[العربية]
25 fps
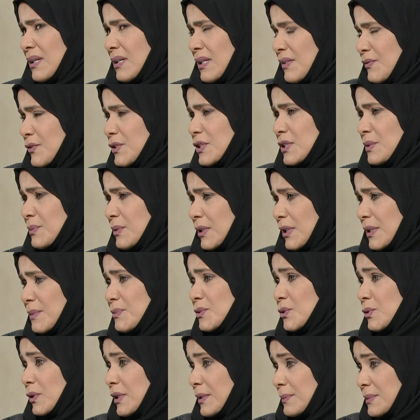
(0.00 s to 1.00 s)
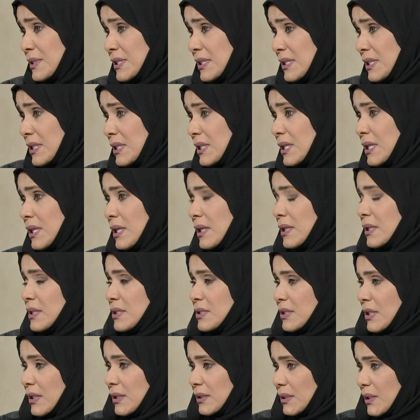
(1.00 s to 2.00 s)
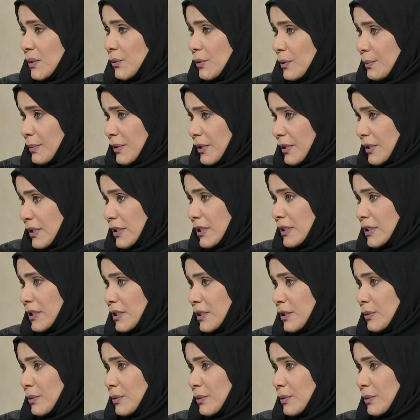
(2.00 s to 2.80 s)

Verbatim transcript: 1955 آه، آه، جاءت أول بعثة إلى